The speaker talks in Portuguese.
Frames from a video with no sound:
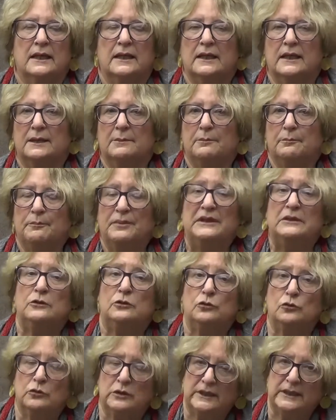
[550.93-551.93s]
é,
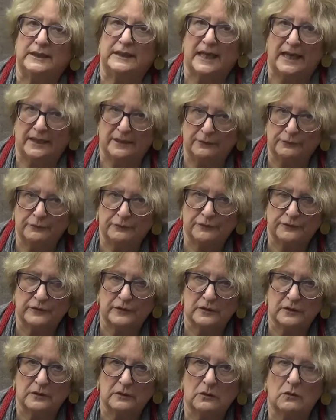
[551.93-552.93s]
Pintura Naif,
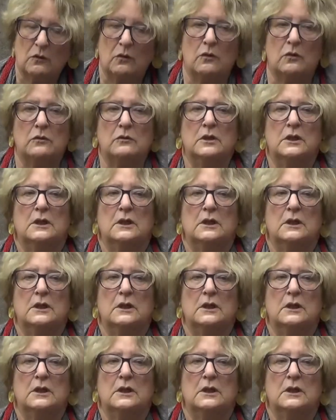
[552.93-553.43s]
com uh,